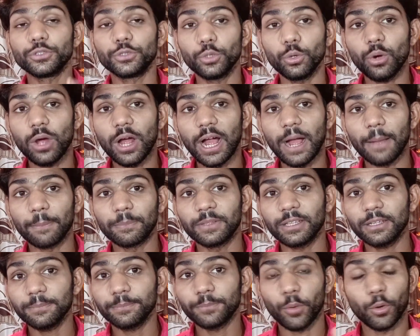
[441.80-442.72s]
जो आप
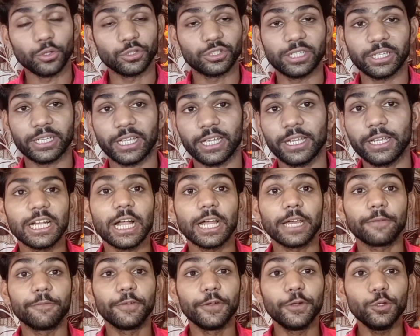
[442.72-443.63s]
तक पहुंच सकें
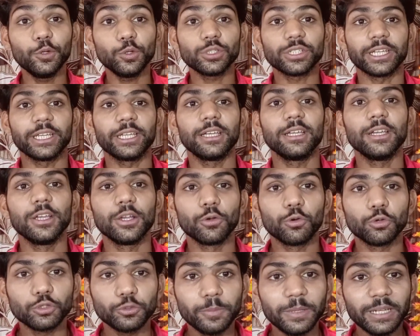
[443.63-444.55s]
अगर वीडियो से
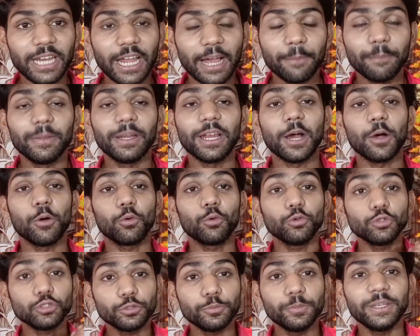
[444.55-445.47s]
कुछ भी लाभ मिला हो
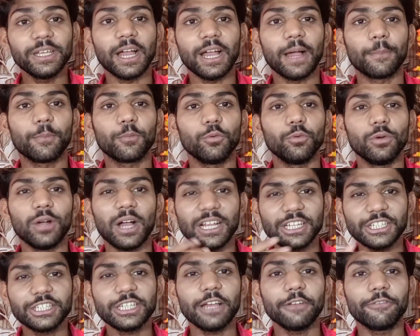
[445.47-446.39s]
कुछ भी आपको
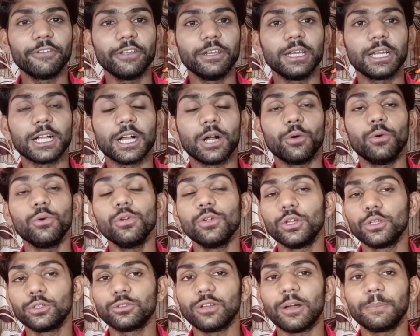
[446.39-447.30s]
अच्छा फील लगा हो
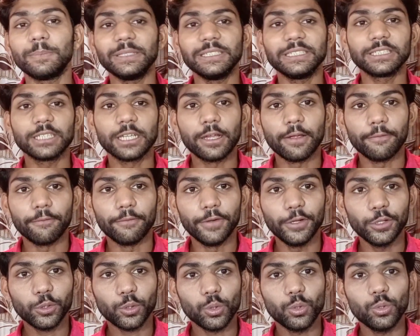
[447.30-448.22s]
तो आप प्लीज़
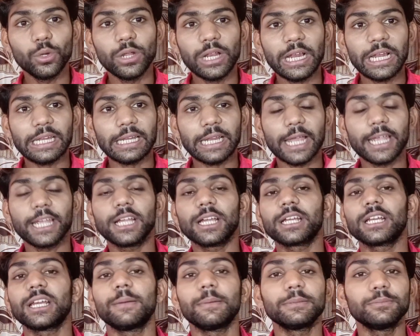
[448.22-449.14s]
वीडियो को लाइक
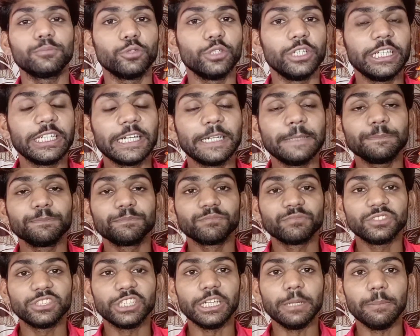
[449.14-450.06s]
करना मत भूलिएगा
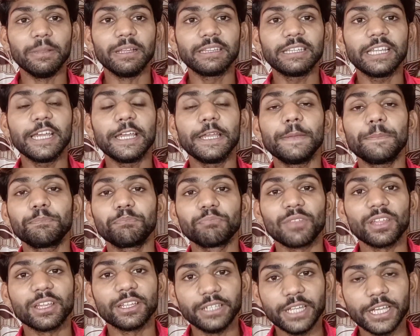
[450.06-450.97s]
चलिए मिलते हैं
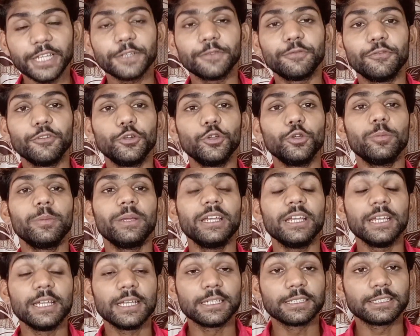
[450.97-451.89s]
नेक्स्ट वीडियो में
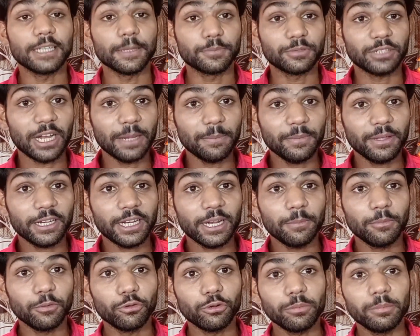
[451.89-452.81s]
सब्सक्राइब
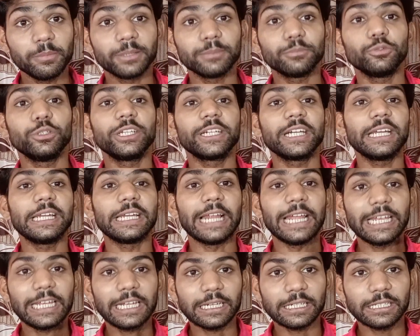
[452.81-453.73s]
करना बिल्कुल मत भूलिएगा
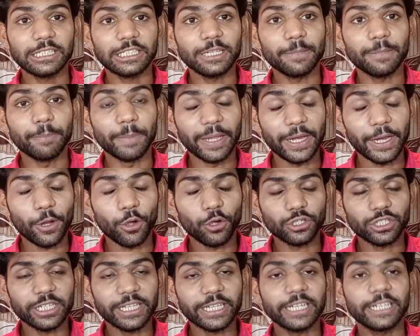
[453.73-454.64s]
लाइक कर दीजिए मेरे
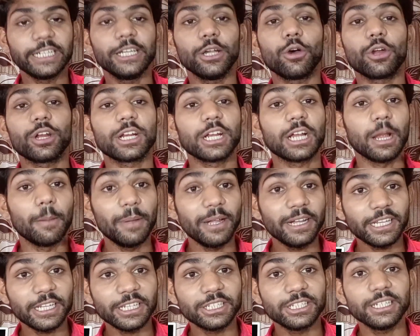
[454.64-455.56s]
हौसले के लिए और
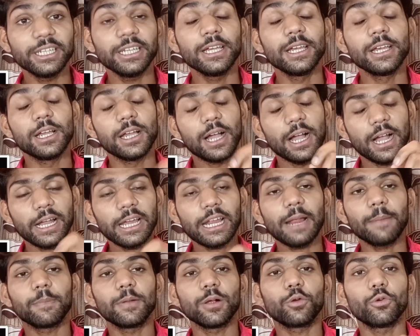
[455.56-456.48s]
कमेंट कीजिए
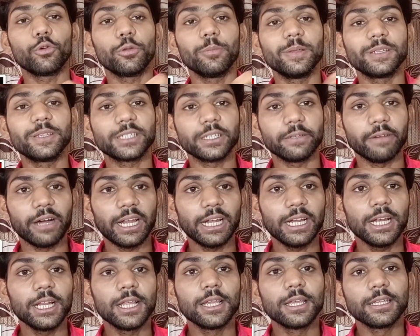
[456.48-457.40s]
अगर आपका कोई भी
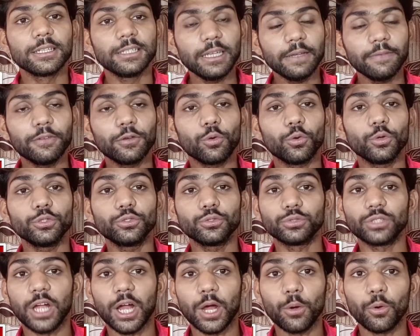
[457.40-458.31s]
सवाल या फिर कोई
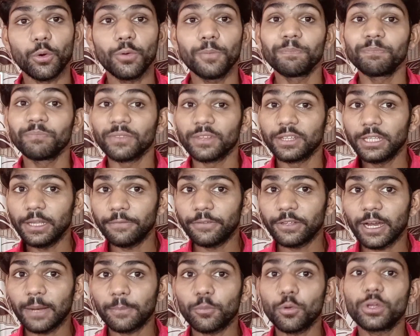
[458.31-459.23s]
सुझाव हो या
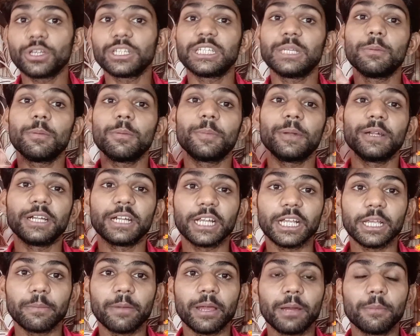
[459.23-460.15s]
फिर आपको किसी भी
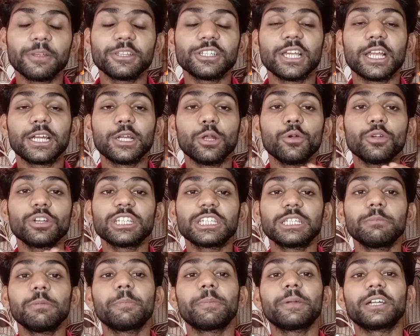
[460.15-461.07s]
प्रिंटर के बारे में जानना हो
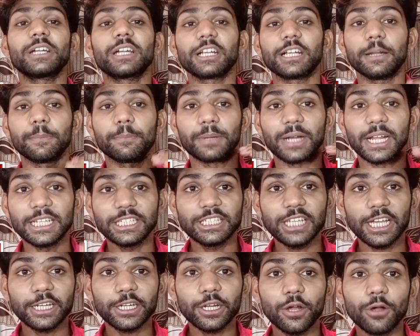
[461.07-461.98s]
किसी भी प्रिंटर का प्राइस
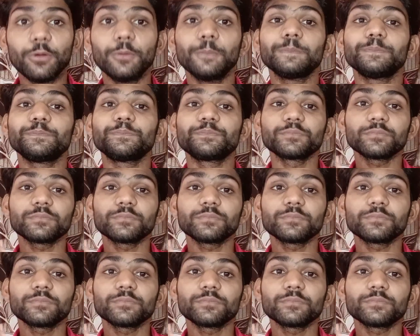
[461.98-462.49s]
जानना हो